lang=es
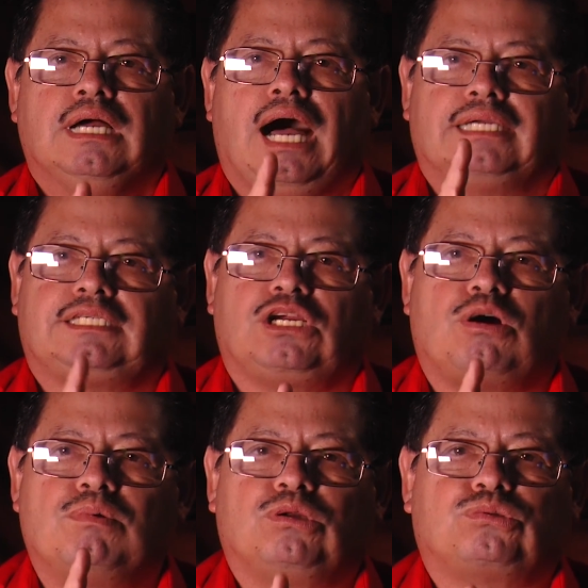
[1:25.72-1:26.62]
Así
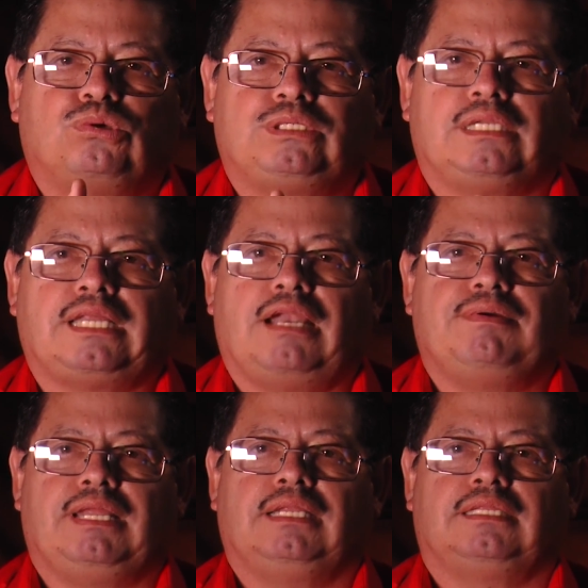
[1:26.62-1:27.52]
como lo escucha el
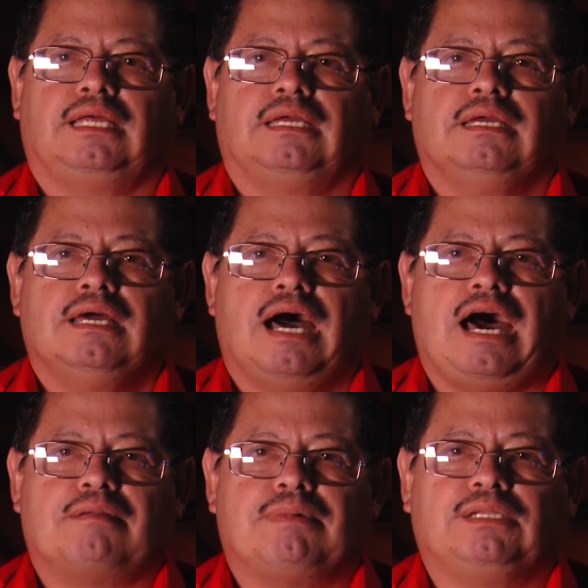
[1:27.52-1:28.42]
televidente,
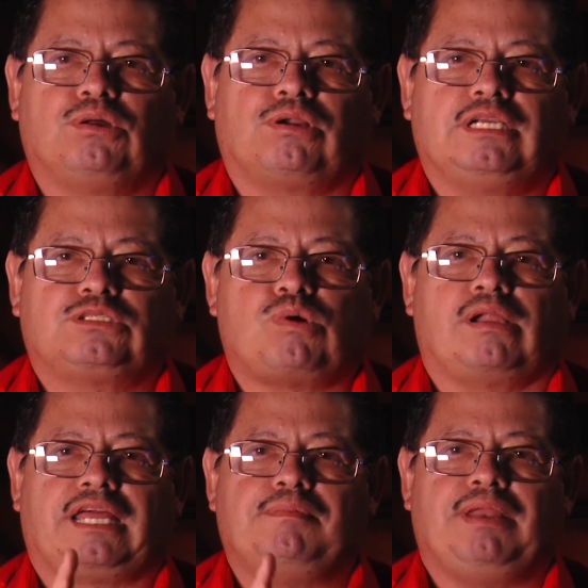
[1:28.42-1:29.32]
Armando Reyes
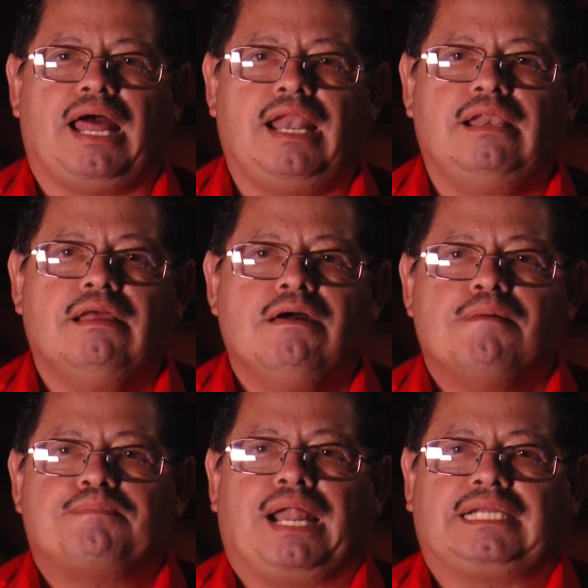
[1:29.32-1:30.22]
cual criminal
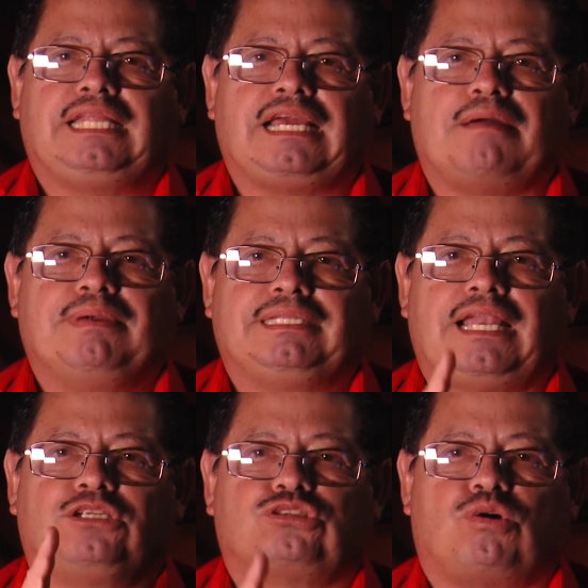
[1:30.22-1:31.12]
prácticamente
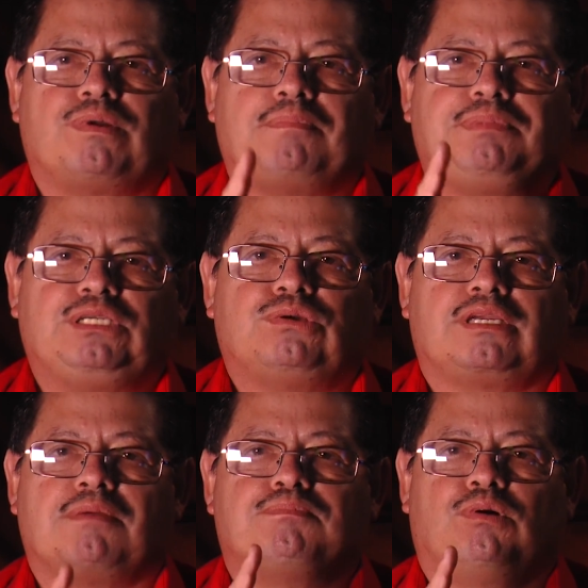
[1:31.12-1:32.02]
les cobra piso a
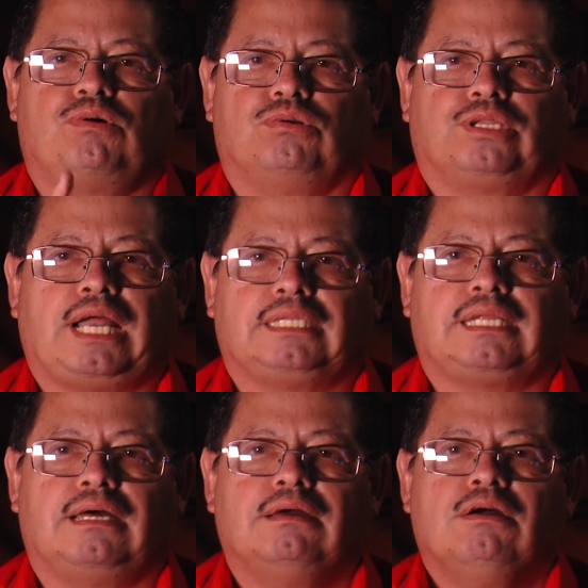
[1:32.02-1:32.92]
quien
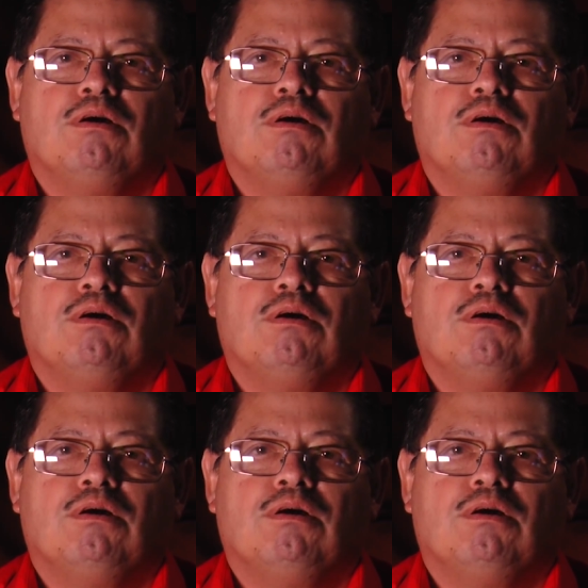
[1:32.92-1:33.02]
contrata,